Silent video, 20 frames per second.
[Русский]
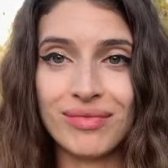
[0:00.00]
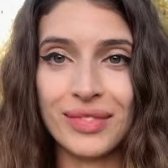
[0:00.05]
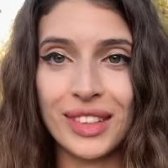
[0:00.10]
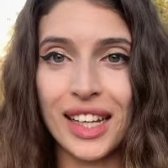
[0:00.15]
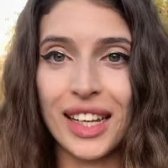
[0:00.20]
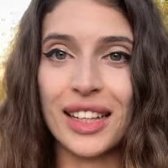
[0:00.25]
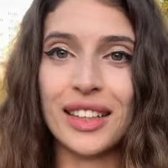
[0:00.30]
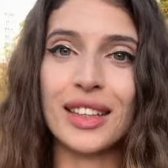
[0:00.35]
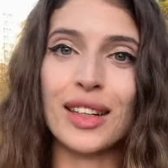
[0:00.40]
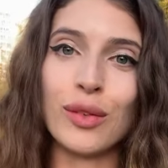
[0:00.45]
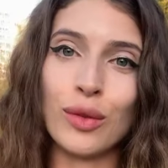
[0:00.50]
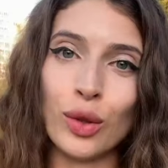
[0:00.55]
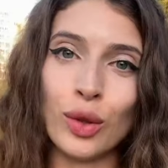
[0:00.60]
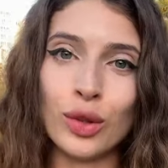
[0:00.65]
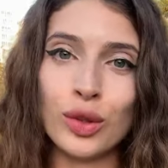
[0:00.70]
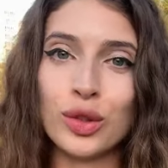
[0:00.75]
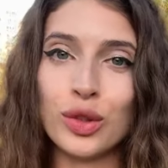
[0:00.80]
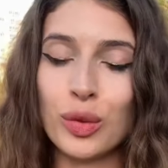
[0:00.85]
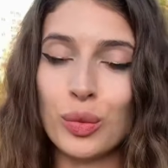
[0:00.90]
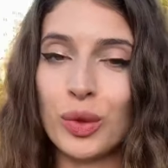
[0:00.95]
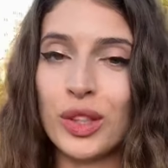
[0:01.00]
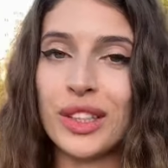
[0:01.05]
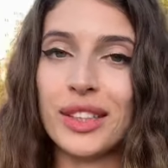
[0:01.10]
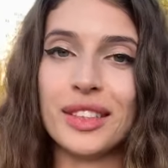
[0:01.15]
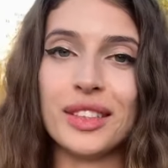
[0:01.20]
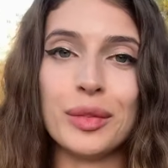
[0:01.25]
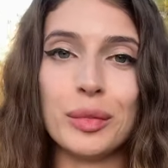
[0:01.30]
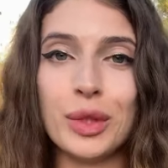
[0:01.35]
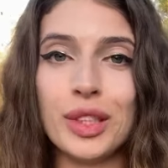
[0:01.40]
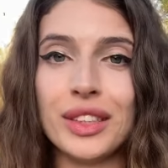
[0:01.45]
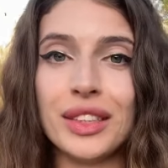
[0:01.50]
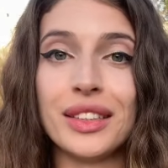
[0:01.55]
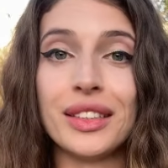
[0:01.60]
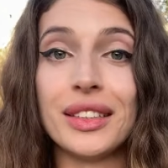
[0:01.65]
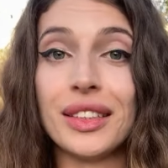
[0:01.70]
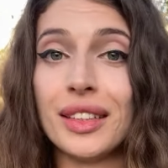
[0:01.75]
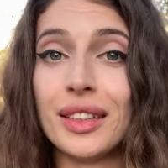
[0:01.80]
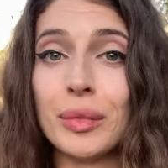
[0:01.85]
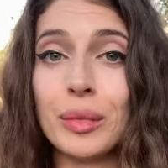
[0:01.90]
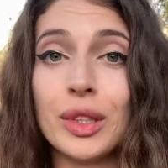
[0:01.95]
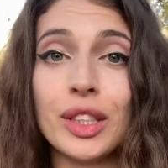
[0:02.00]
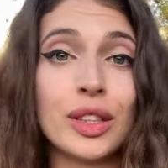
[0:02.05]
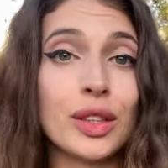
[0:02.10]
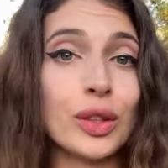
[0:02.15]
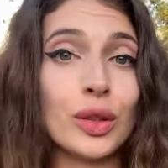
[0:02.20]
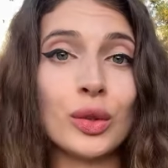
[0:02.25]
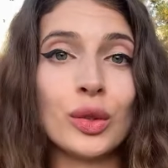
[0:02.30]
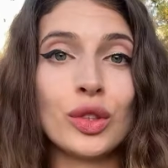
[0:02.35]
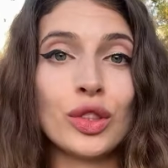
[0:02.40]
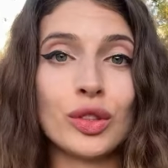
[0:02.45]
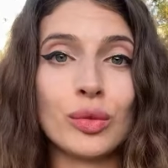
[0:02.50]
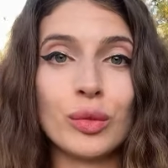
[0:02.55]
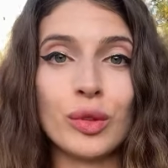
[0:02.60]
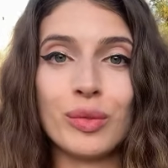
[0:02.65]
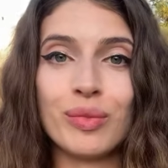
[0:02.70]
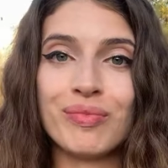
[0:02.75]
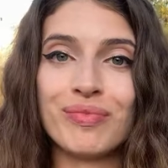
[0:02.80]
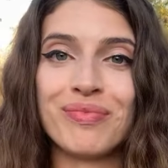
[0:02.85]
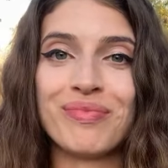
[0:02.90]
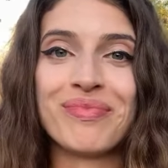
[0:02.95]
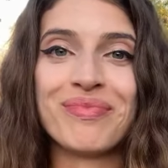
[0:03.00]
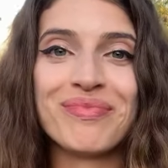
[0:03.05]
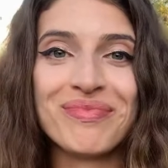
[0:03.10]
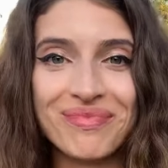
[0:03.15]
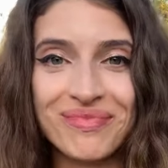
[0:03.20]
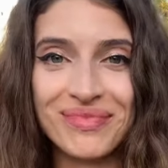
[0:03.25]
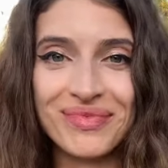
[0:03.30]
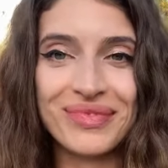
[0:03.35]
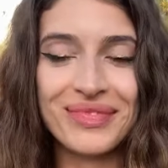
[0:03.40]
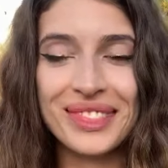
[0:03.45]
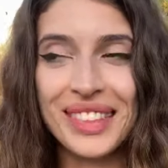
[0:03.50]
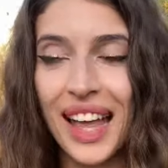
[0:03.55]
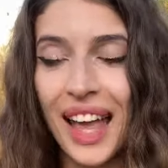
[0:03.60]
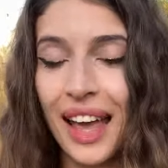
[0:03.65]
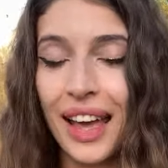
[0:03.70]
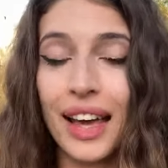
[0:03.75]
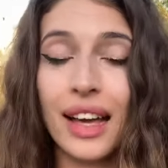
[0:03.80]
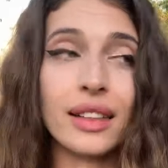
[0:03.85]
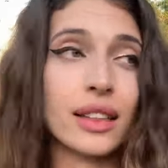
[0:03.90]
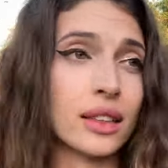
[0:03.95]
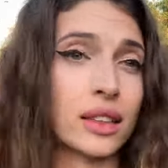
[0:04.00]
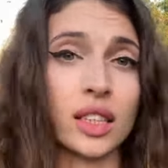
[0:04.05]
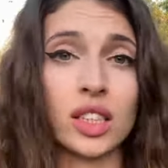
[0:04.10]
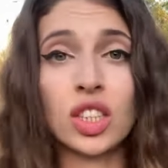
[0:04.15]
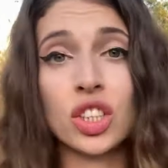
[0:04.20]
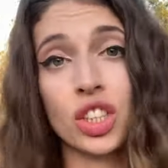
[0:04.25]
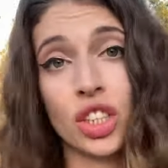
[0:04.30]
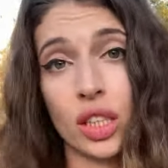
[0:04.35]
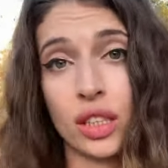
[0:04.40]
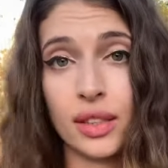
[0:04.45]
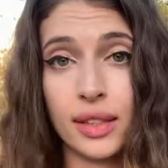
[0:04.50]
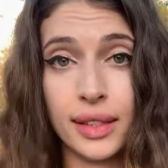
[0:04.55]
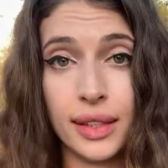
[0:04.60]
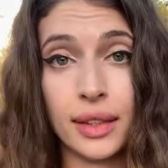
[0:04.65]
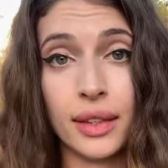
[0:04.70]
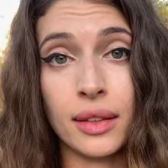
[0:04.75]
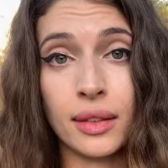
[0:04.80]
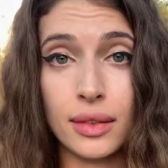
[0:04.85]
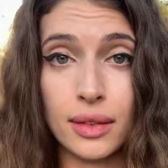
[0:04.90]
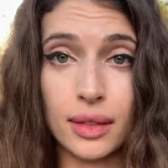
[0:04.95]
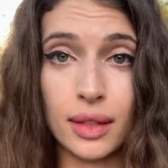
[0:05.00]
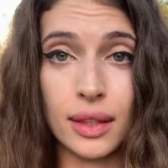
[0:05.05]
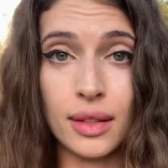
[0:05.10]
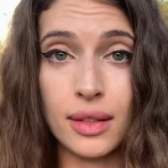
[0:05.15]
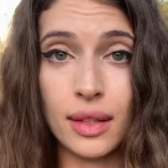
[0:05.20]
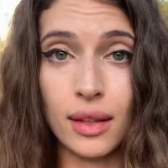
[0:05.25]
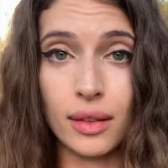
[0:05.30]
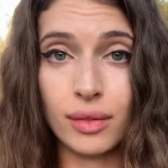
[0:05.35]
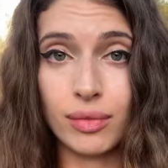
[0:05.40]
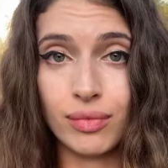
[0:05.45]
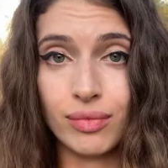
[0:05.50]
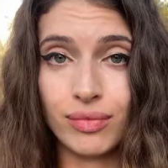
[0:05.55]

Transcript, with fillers: для того, чтобы изменить этот мир к лучшему. Это, кстати, Чарльз Диккенс сказал.